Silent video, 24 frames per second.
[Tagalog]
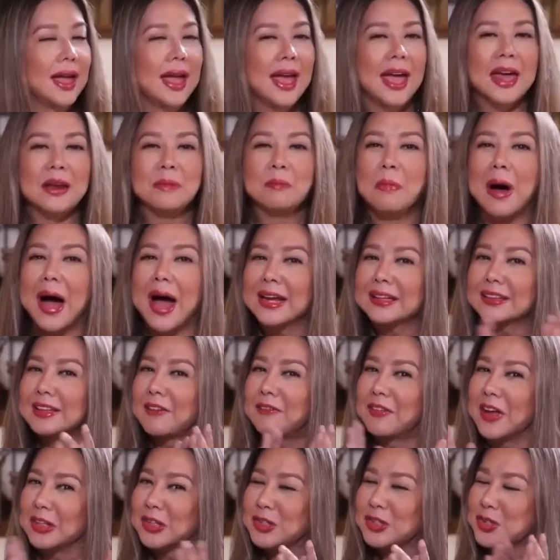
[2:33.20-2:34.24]
And Mike
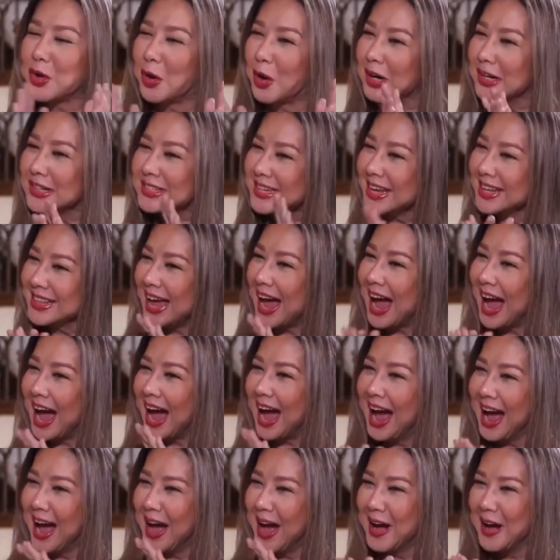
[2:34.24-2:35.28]
Defensor is in the
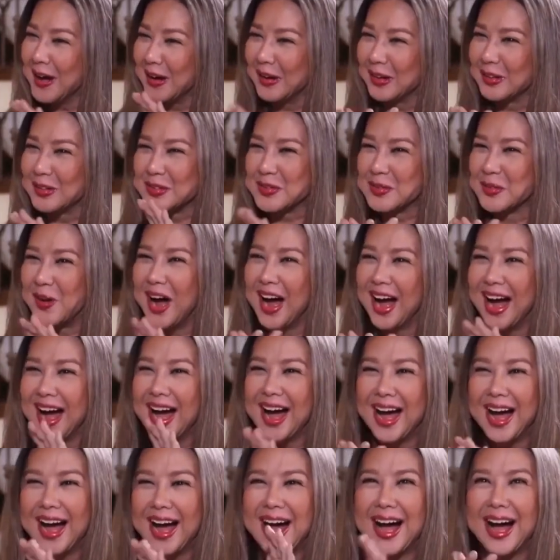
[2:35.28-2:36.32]
house.
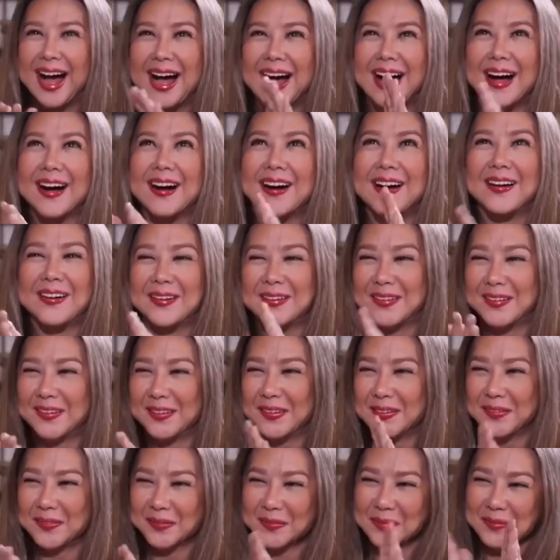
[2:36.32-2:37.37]
Wow!
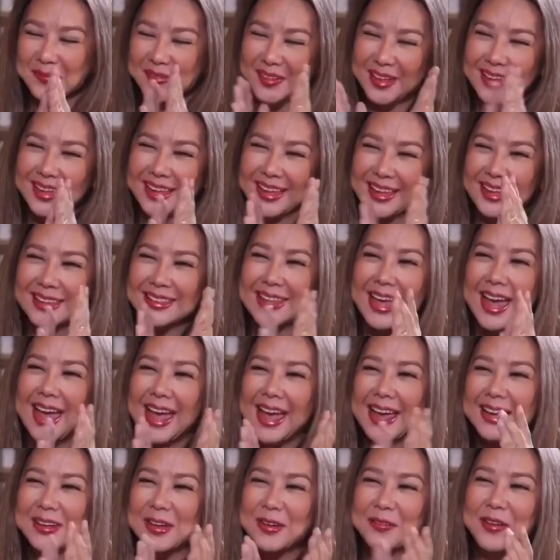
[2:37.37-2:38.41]

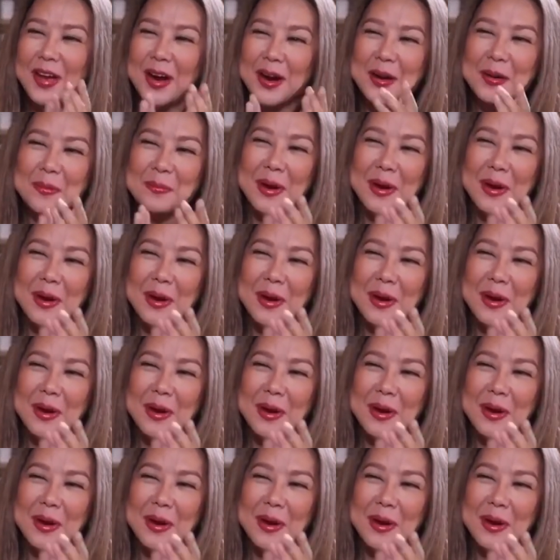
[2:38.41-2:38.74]
Thank you very